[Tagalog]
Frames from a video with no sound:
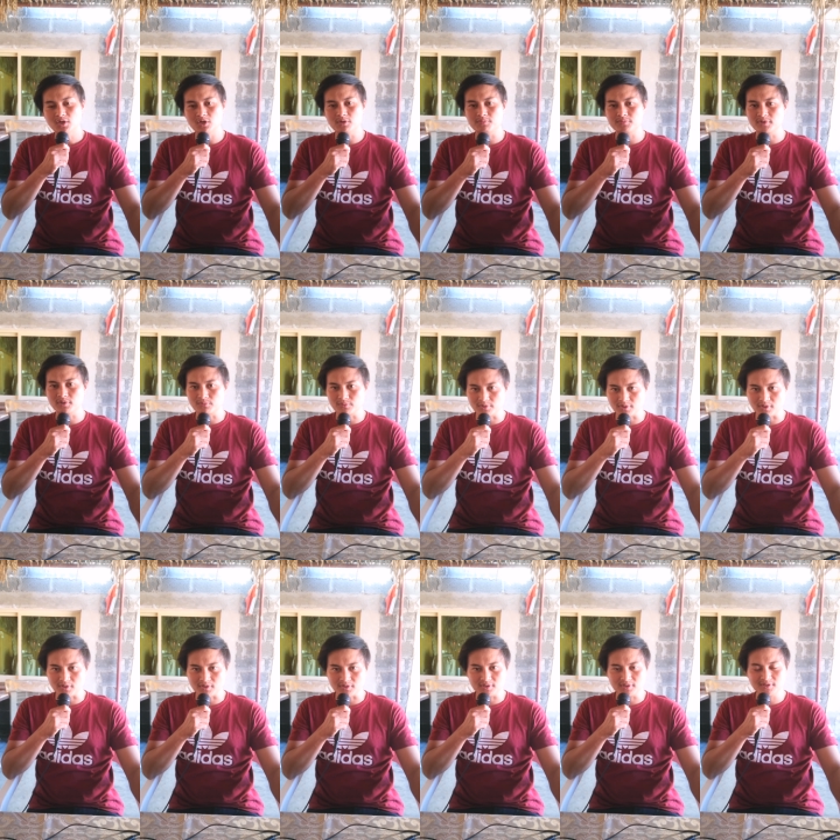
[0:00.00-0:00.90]
of the
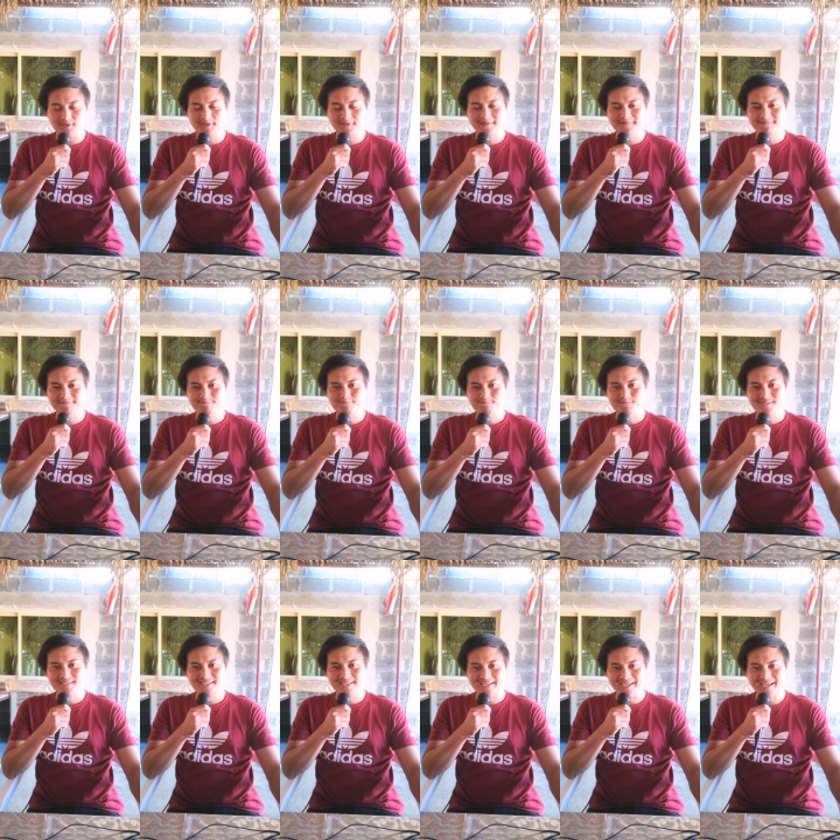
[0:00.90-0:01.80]
world.
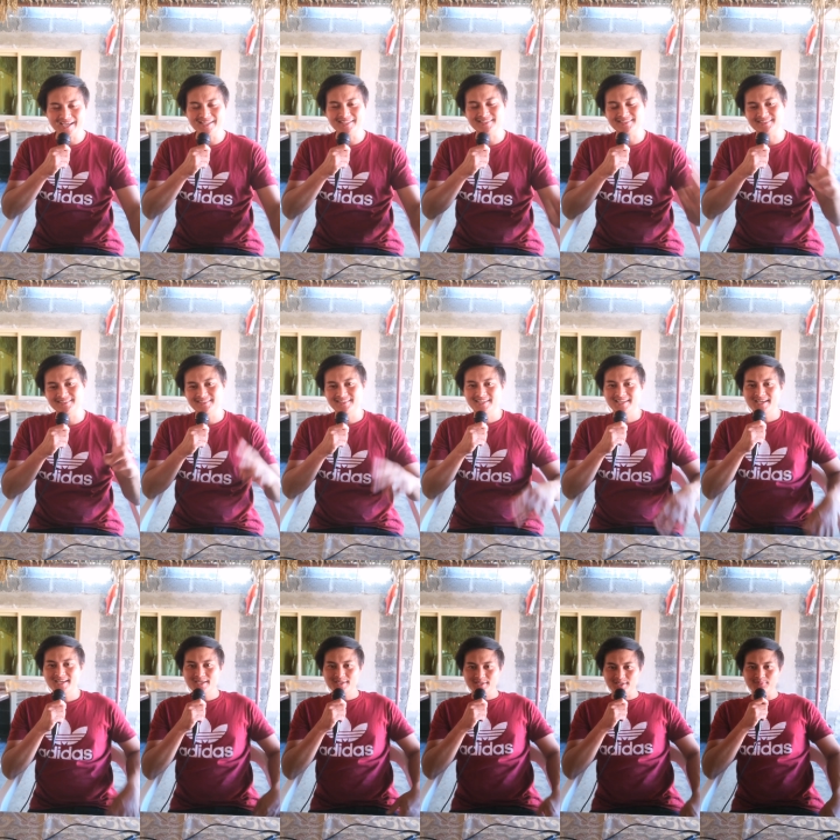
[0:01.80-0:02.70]
Yan.
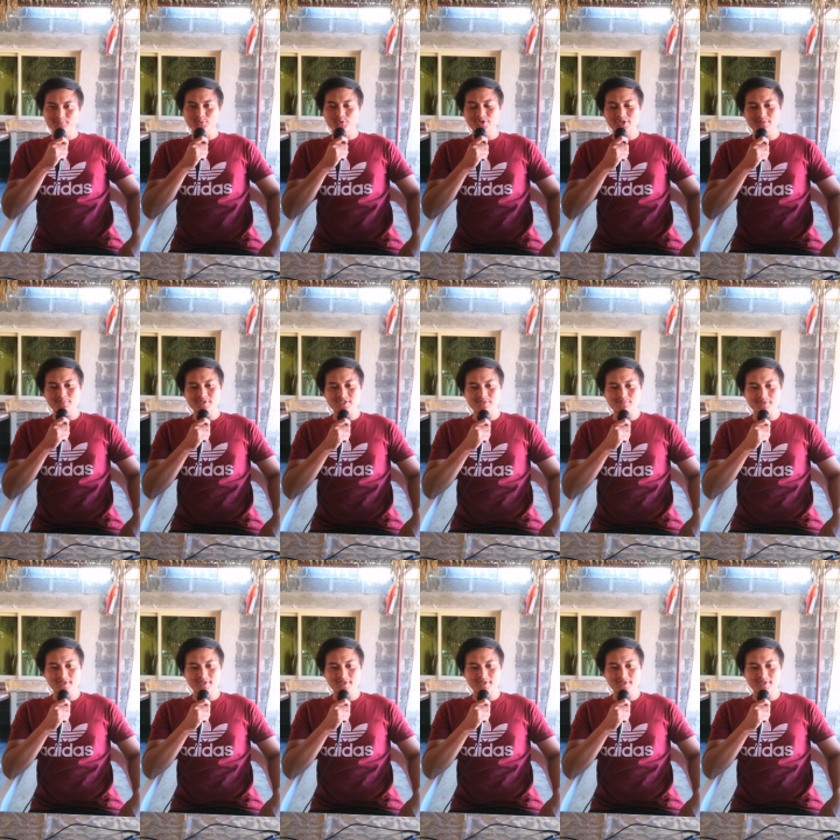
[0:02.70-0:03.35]
Yan po yung ibig